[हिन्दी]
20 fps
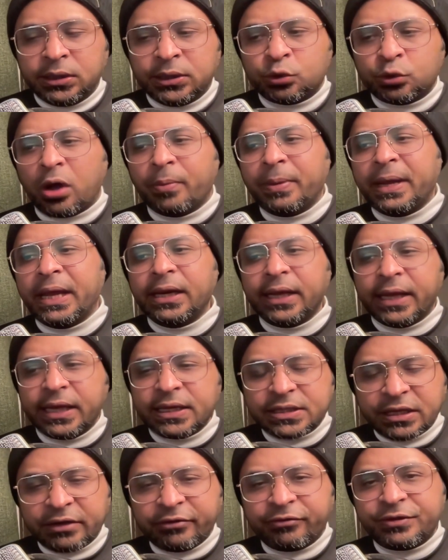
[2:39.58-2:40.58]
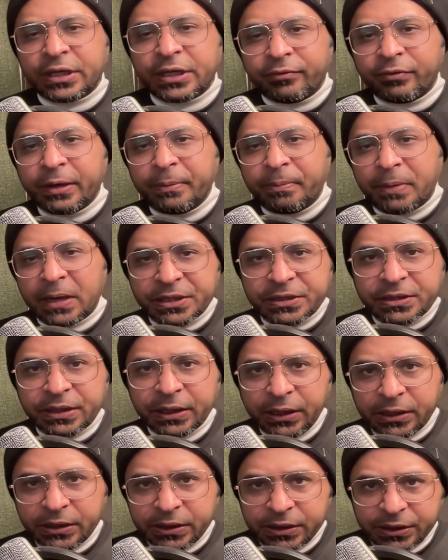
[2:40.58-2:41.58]
तो अभी इनकी सिर्फ जनवरी पाँच
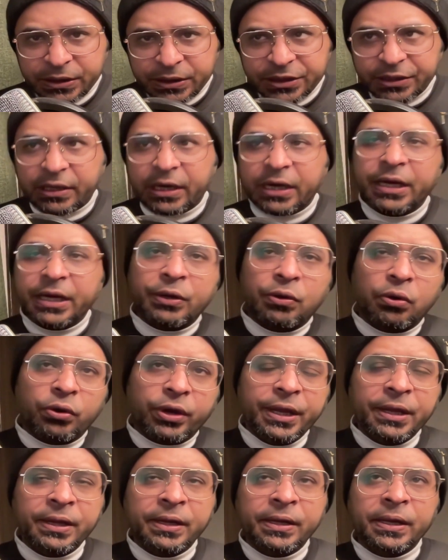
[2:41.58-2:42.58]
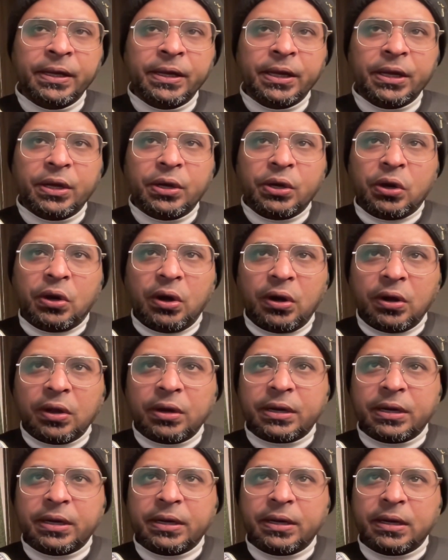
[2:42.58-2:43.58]
तक स्क्रीनिंग होगी
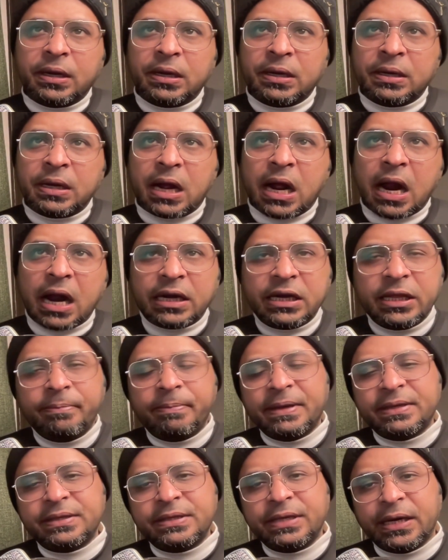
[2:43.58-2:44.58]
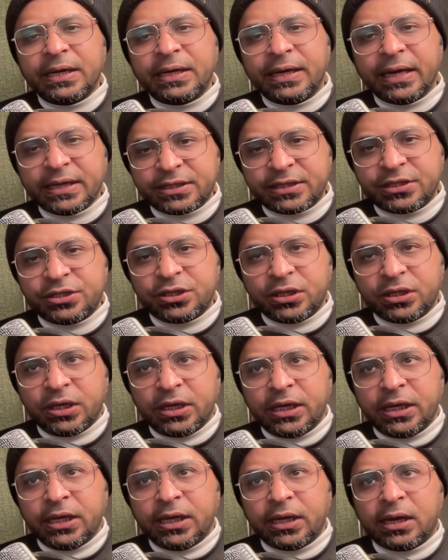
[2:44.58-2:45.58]
और आर टी पी सी टेस्ट
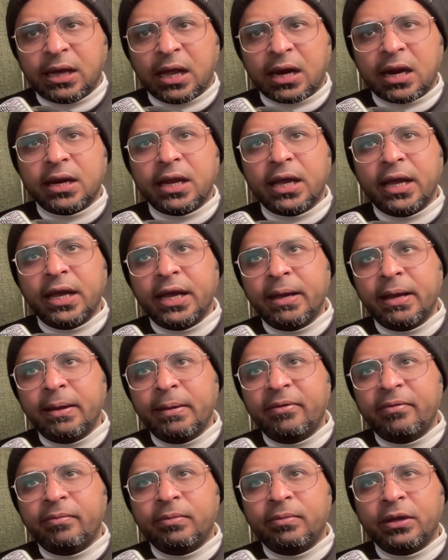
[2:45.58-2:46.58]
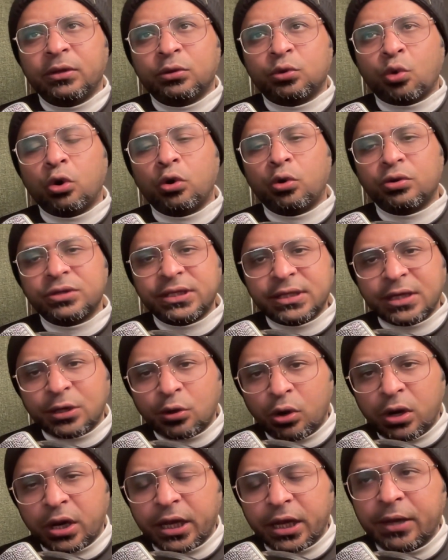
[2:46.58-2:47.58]
कराना है दो डोजेज
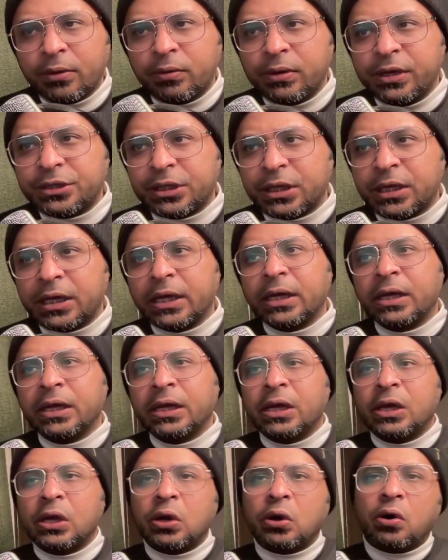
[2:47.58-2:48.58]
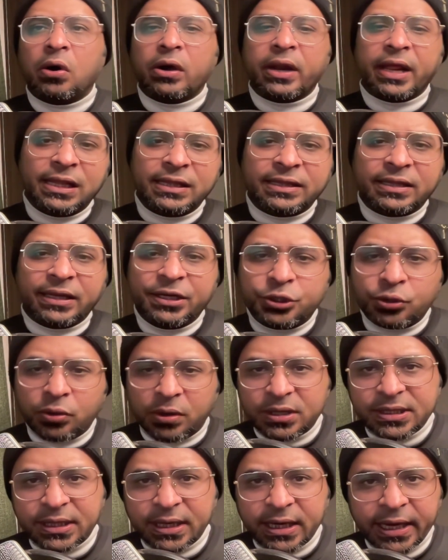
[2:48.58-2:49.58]
इनको लगी होनी चाहिए और हेल्थ
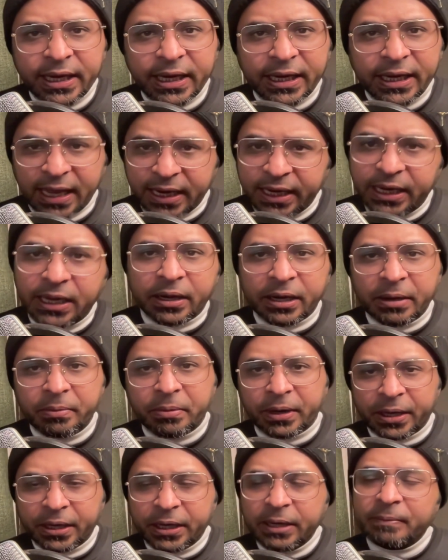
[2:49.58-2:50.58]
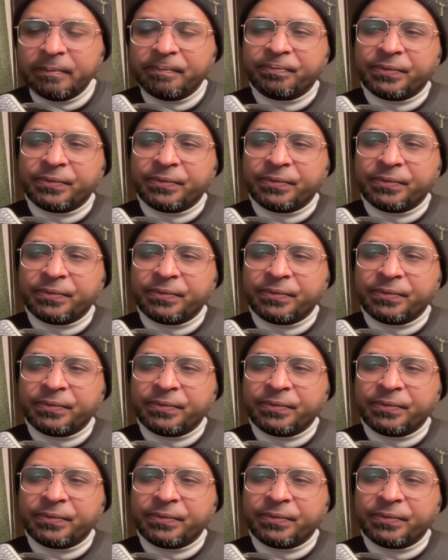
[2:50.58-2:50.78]
इंश्योरेंस इन्हें कैरी करनी पड़ेगी